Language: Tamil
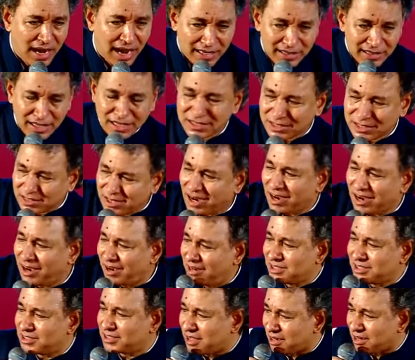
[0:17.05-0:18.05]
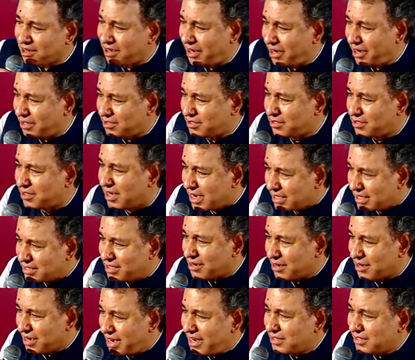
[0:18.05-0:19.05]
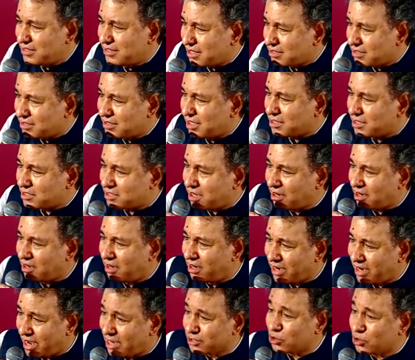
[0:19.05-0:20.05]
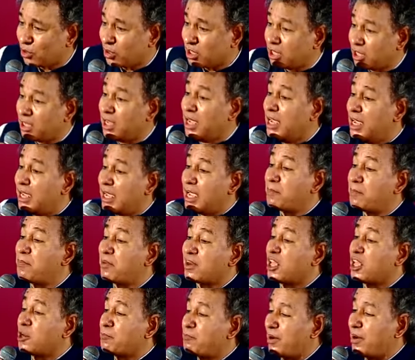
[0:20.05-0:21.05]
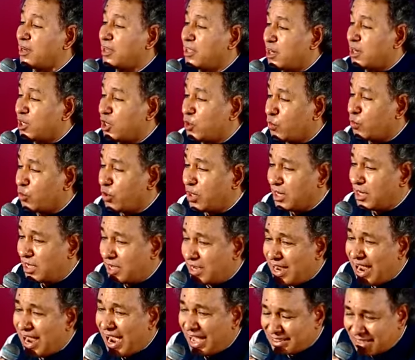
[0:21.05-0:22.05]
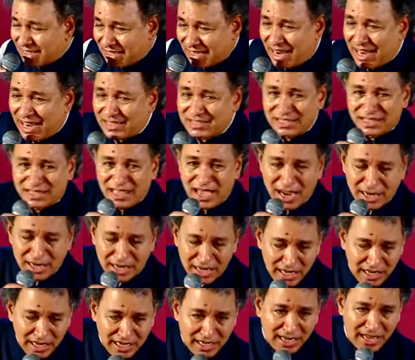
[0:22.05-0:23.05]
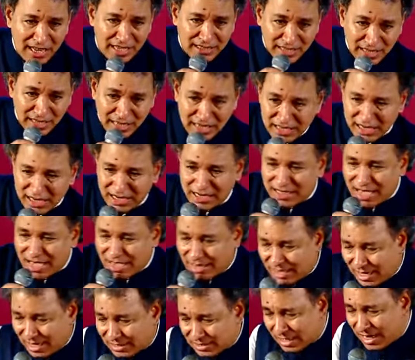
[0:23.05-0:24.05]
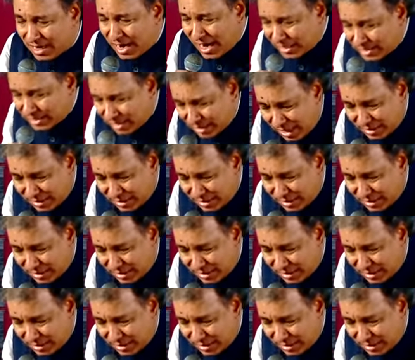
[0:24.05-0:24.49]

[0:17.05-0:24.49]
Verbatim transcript: அண்ட் த ஸ்ட்ரகிள் இஸ் த ரேஸ் த ரேஸ் இஸ் த ஸ்ட்ரகிள் நான் சொல்கிறது எப்ரையர் பன்னிரெண்டு ஒன்று அந்த ரேஸ் தான் நெருக்கடி அந்த நெருக்கடி தான் ரேஸ் அந்த